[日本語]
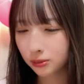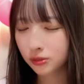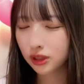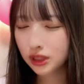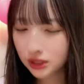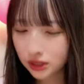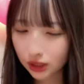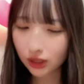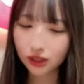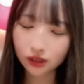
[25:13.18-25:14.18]
もう大好
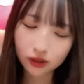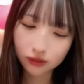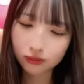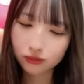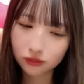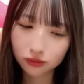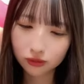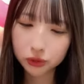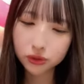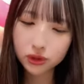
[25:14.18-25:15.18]
きう
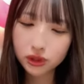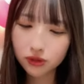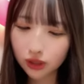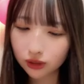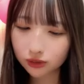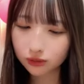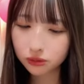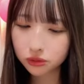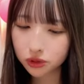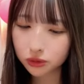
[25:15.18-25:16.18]
ん今年は
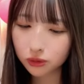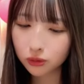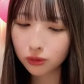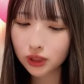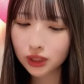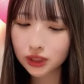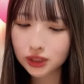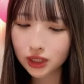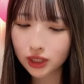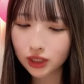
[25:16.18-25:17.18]
本当に大返す
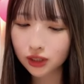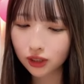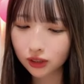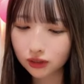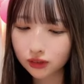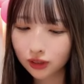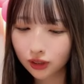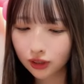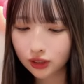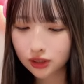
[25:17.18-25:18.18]
系いいから
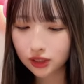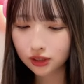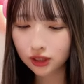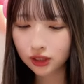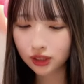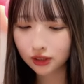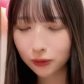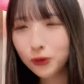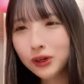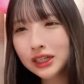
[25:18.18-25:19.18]
絶対に
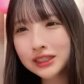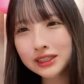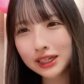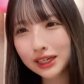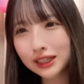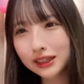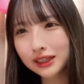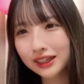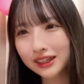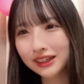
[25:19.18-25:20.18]
大返す系いいっ
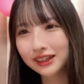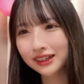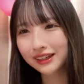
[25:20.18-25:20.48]
て